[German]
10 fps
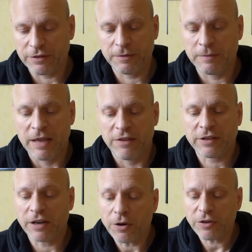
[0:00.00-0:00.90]
Äh, ich
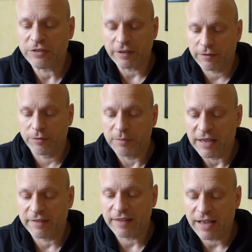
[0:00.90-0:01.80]
kann auch nicht dazu
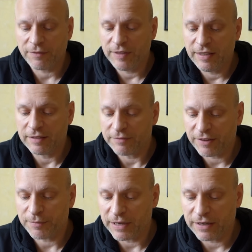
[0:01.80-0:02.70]
mehr sagen, wie
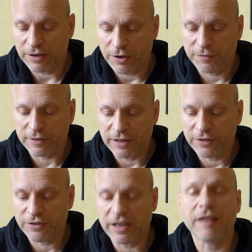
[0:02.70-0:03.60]
was man
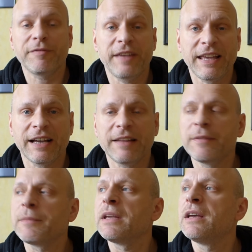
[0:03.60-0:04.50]
öffentlich erfährt.